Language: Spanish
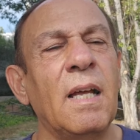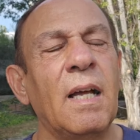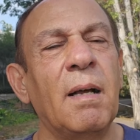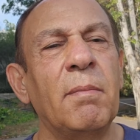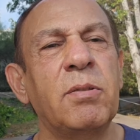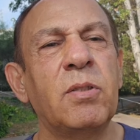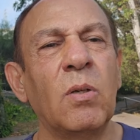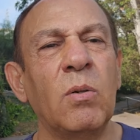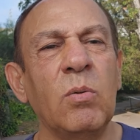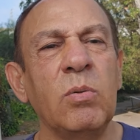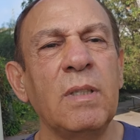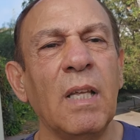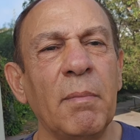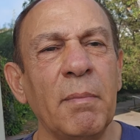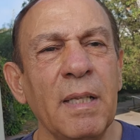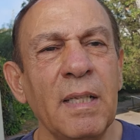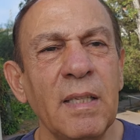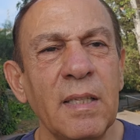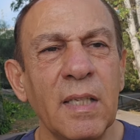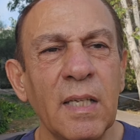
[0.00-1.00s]

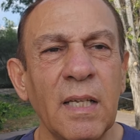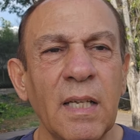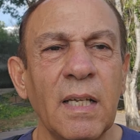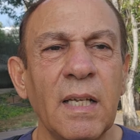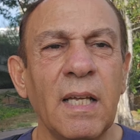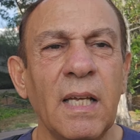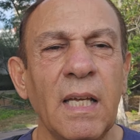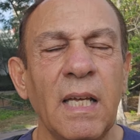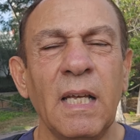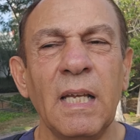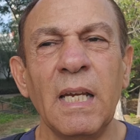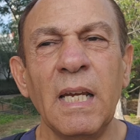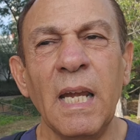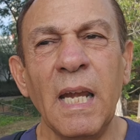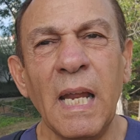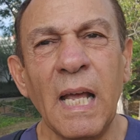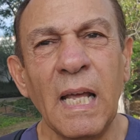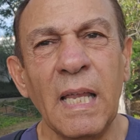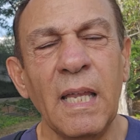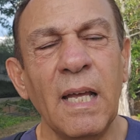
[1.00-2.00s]
absolutamente eh,
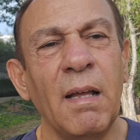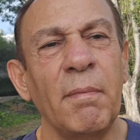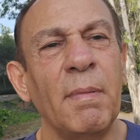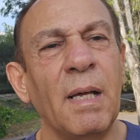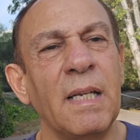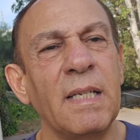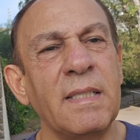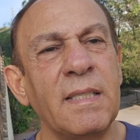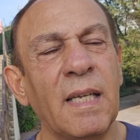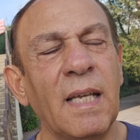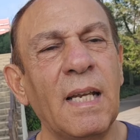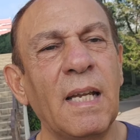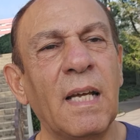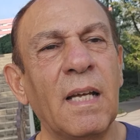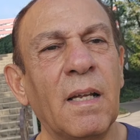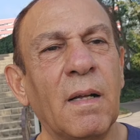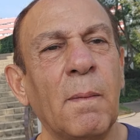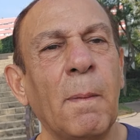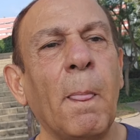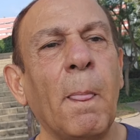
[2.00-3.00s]
nada a Marisela.